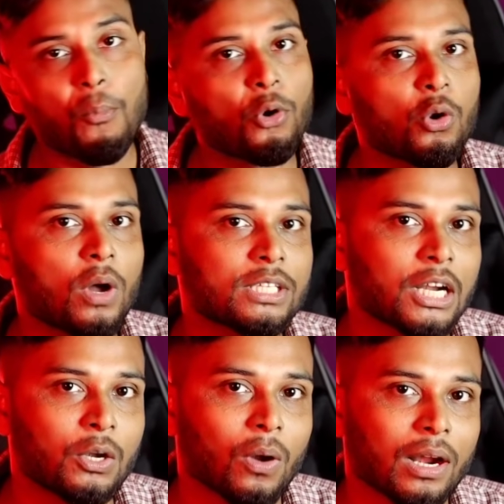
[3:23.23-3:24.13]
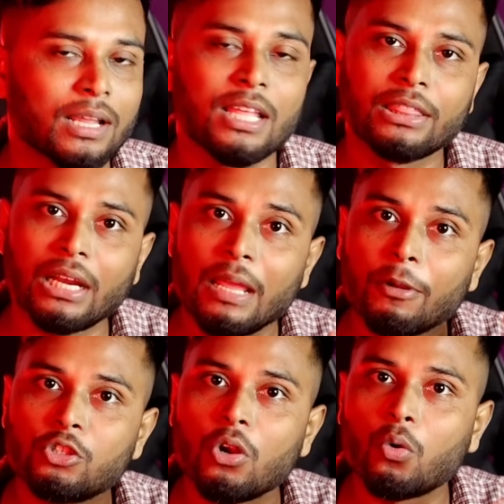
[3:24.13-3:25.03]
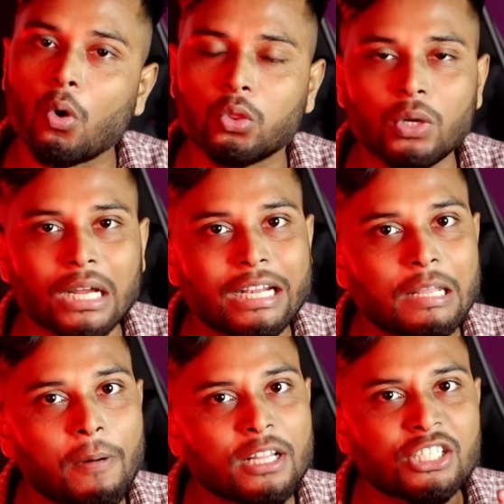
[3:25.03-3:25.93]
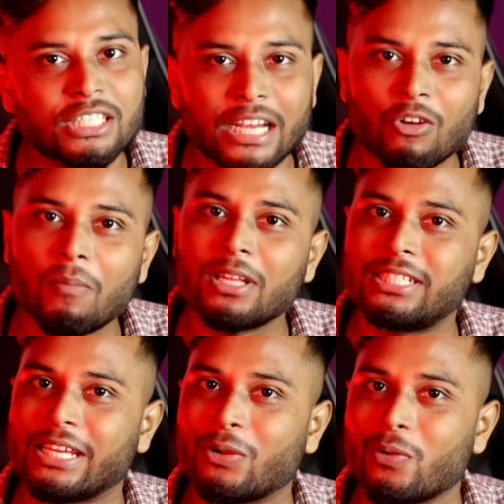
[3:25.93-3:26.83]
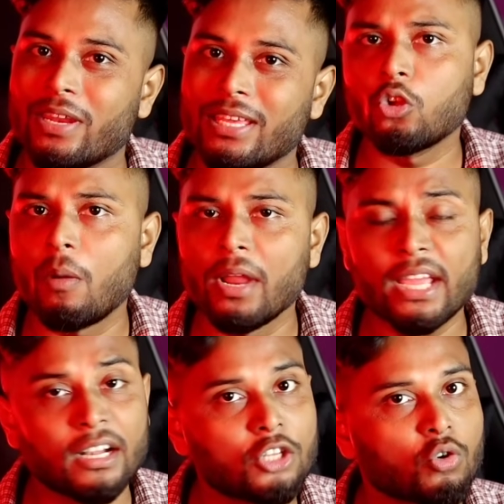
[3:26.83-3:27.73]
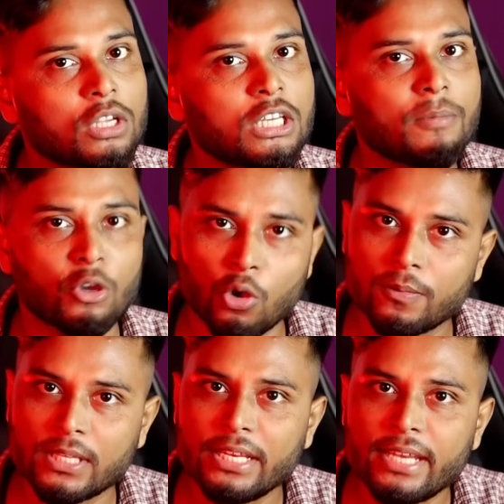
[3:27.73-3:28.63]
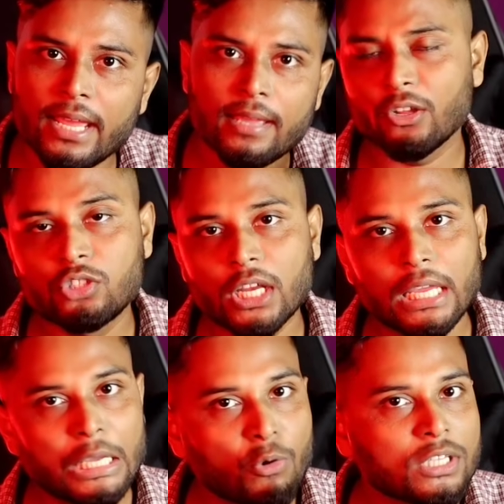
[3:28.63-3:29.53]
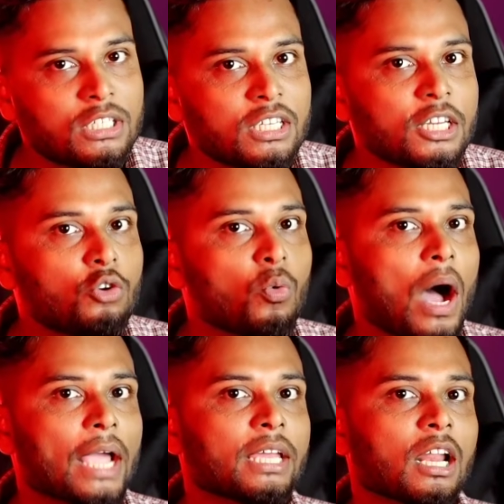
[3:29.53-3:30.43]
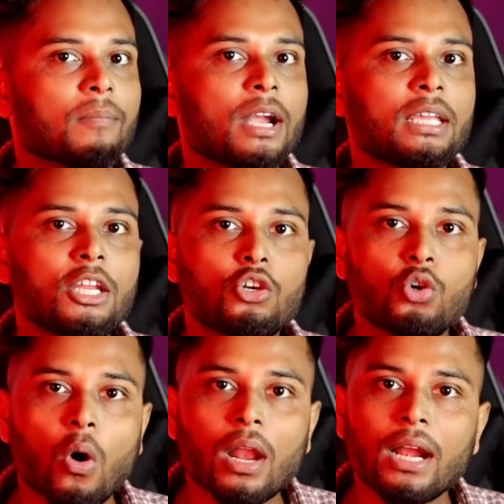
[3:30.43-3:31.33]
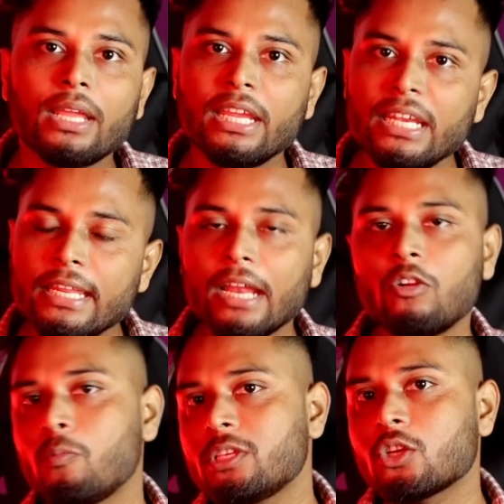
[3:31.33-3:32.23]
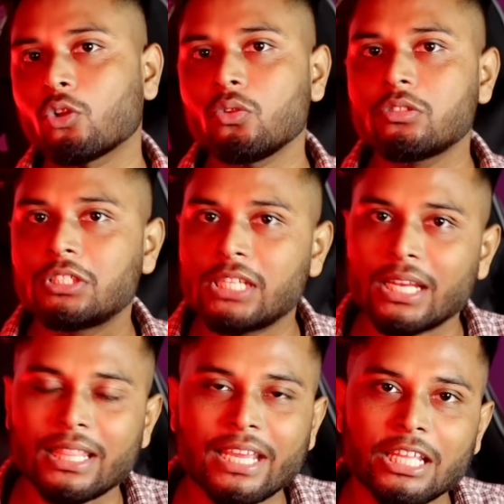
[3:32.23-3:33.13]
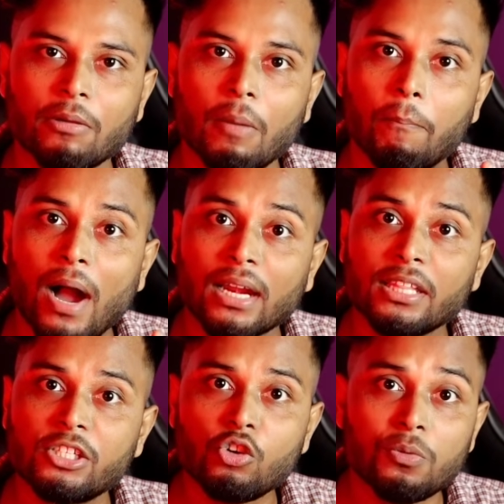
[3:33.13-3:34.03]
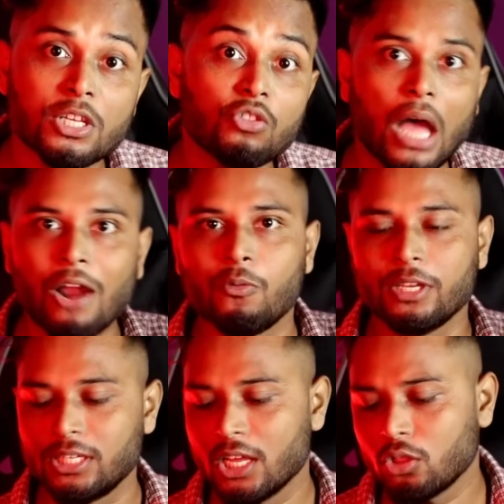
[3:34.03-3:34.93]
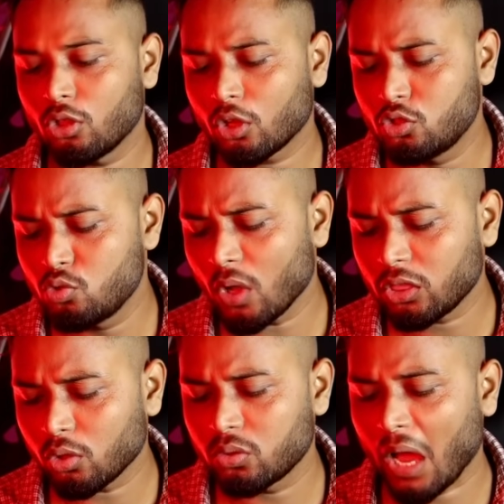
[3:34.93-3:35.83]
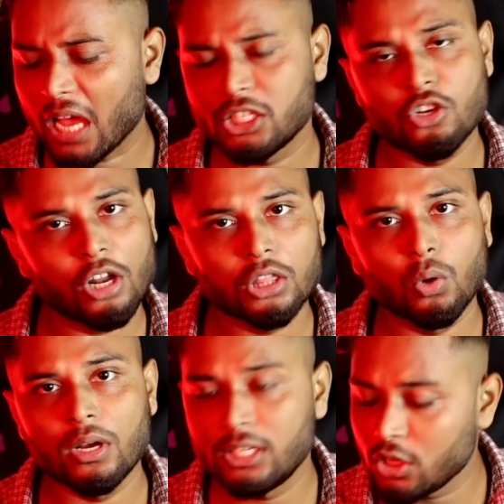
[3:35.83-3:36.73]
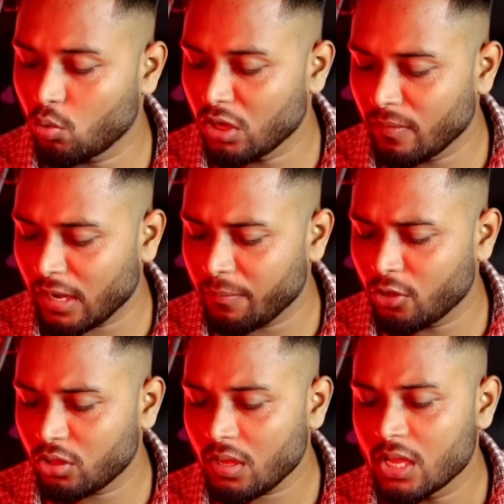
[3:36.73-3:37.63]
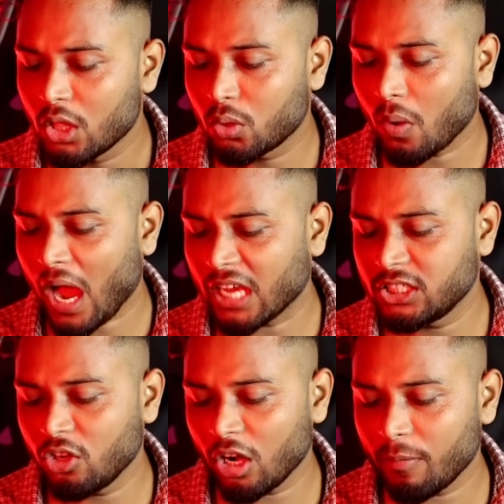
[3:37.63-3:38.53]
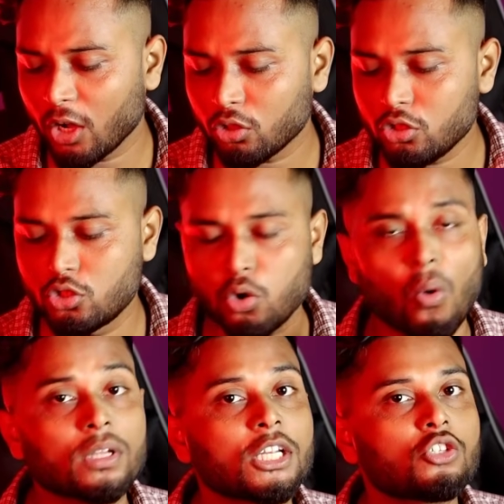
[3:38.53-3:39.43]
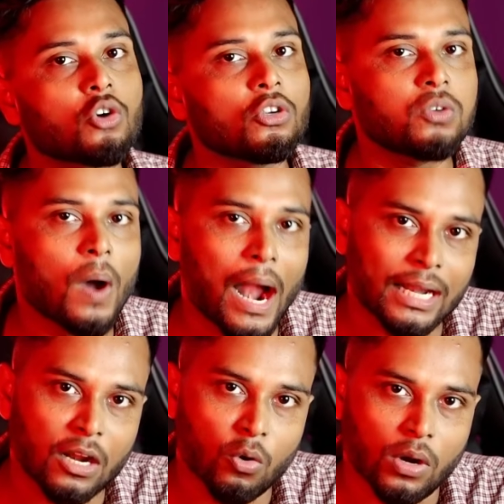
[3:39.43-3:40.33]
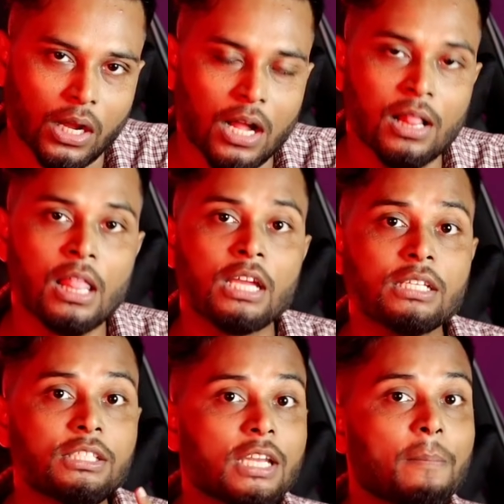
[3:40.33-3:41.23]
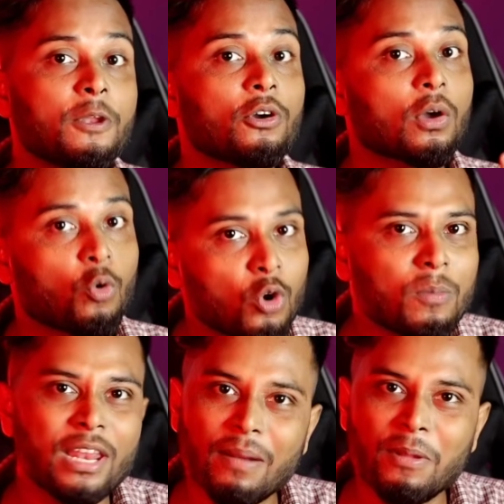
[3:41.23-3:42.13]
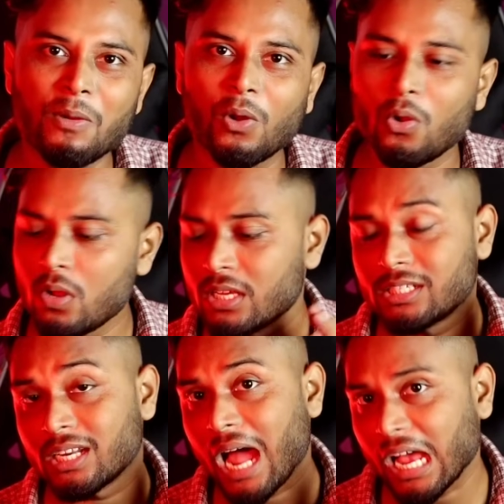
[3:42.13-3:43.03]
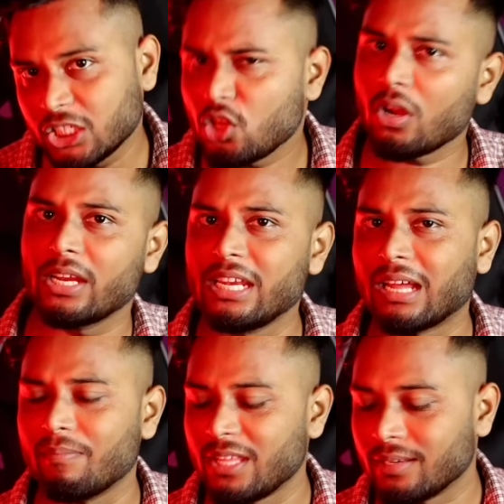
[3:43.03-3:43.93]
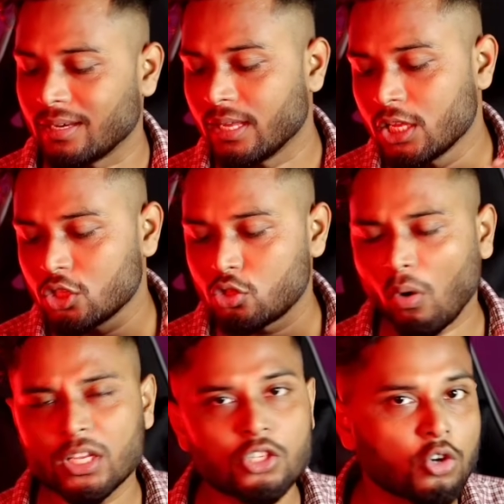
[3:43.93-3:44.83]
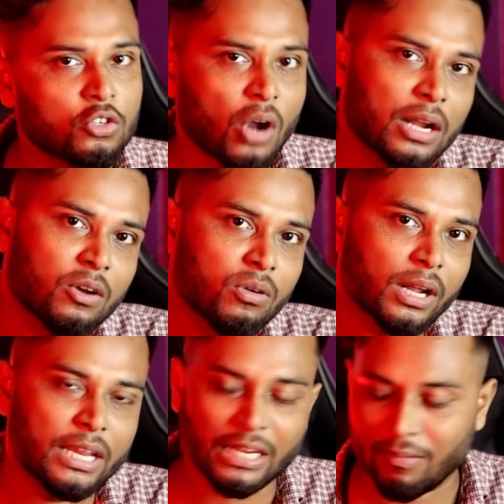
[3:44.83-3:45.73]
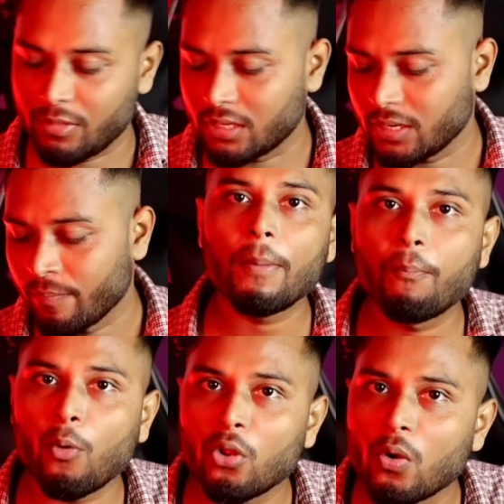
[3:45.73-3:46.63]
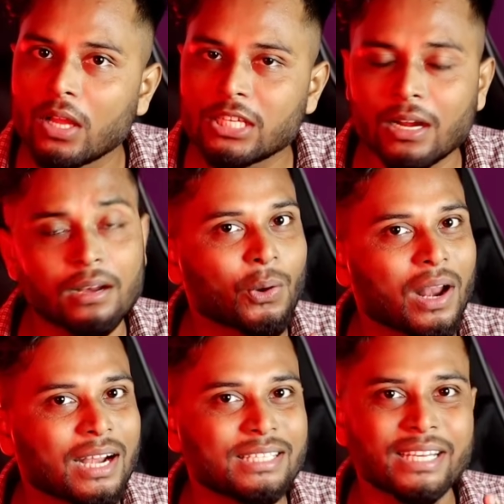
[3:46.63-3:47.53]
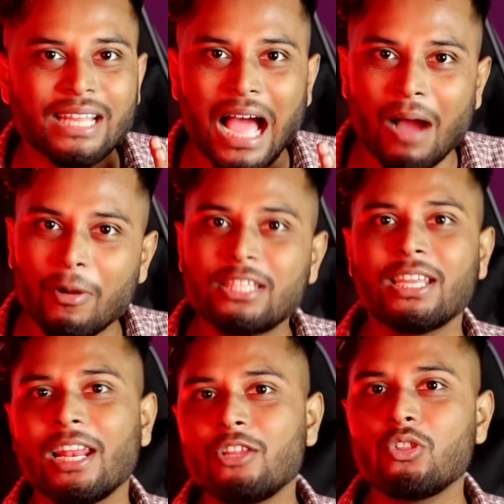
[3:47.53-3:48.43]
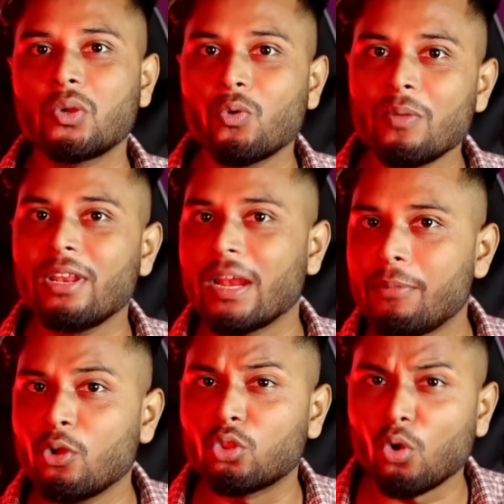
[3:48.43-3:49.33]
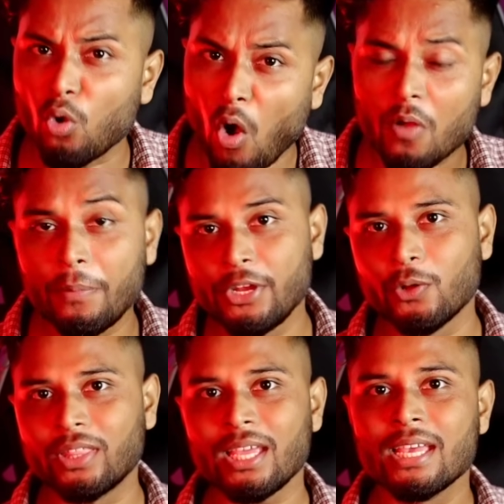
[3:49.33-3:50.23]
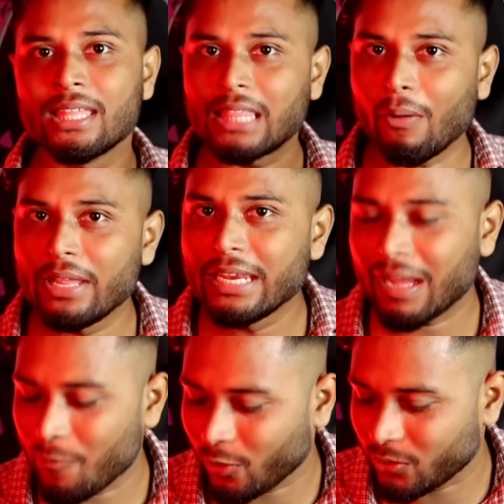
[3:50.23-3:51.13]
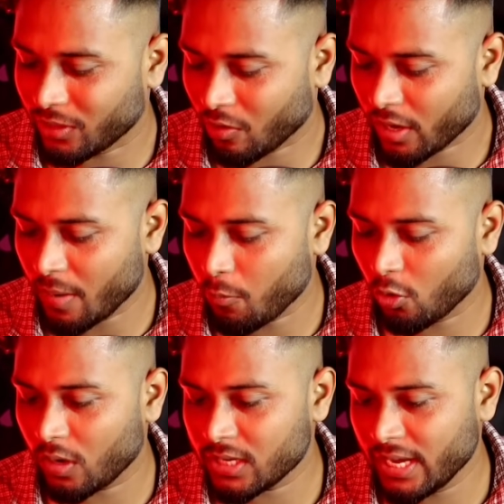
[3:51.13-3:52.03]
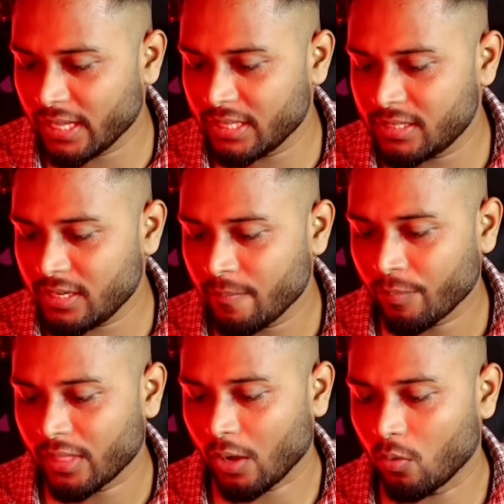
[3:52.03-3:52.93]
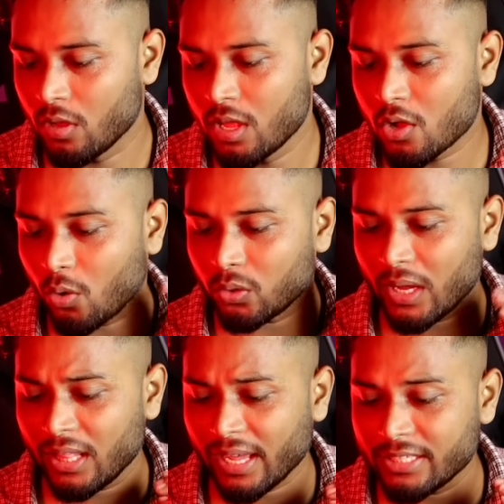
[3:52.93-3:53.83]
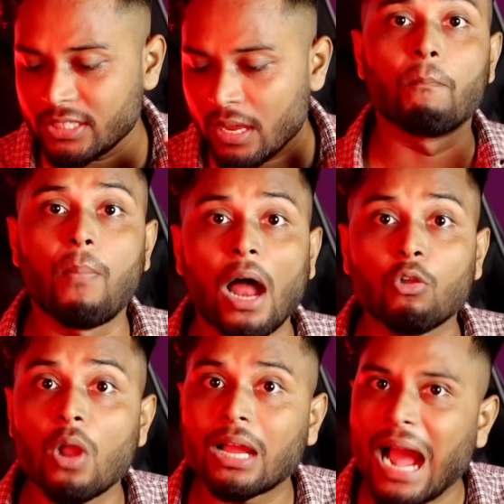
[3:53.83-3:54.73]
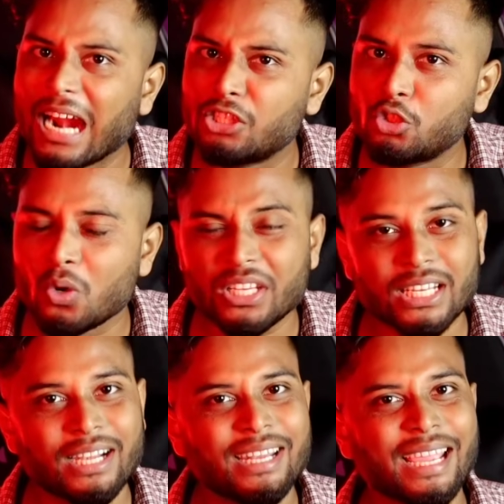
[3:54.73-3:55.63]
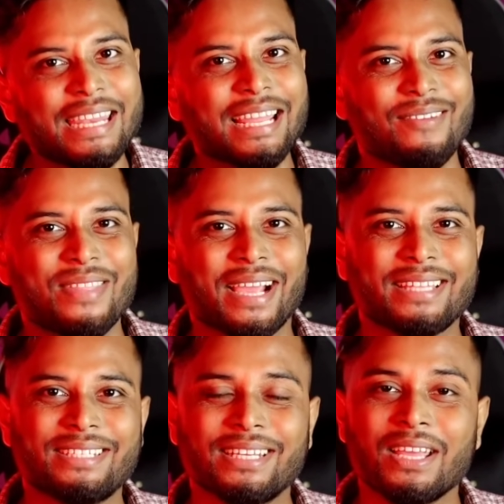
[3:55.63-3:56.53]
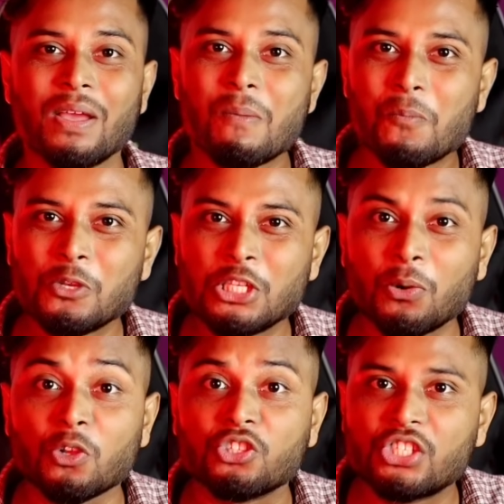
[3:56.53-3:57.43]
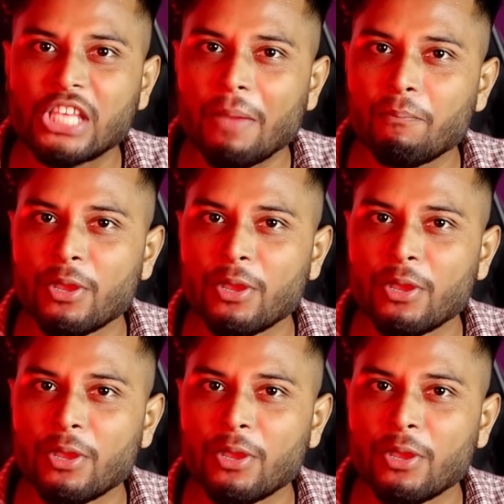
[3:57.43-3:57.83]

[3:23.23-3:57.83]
পনেরো হাজার ডলার তাহলে এবার চলো কত টাকার ডিফারেন্স সেটাও আমরা চেক করে নিই তো দেখো আমরা এখানটা চলে আসলাম এই ওয়েবসাইটটা এটা হচ্ছে ইউএসডিটি টু আইএনআর মানে কি ডলার ইন্ডিয়ান রুপিজে কত সেটা দেখিয়ে দেবে আর বাংলাদেশি রুপিজে কিন্তু আরও বেশি তো দেখো চুয়াত্তর তো আশি ডলার ধরে নিচ্ছি কুড়ি মিলিয়ন ভিউতে তো আশি ডলার মানে কত ছ হাজার ছয়শো আটান্ন টাকা যে ভিডিওটা কুড়ি মিলিয়ন ভিউ গেলো সেটা আশি ডলার ইনকাম দিয়েছে ছ হাজার ছয়শো আটান্ন টাকা ইনকাম দিয়েছে এবার পনেরো হাজার ডলার যেটা আমার চ্যানেলে যদি কুড়ি মিলিয়ন ভিউ হতো লং ভিডিওতে তাহলে ইনকাম কত হতে দেখো এখানে পনেরো হাজার লিখে দিচ্ছি দেখো কত এখানে দেখাচ্ছে বারো লাখ আটচল্লিশ হাজার টাকা ইনকাম দেখাচ্ছে বুঝতে পারো সেম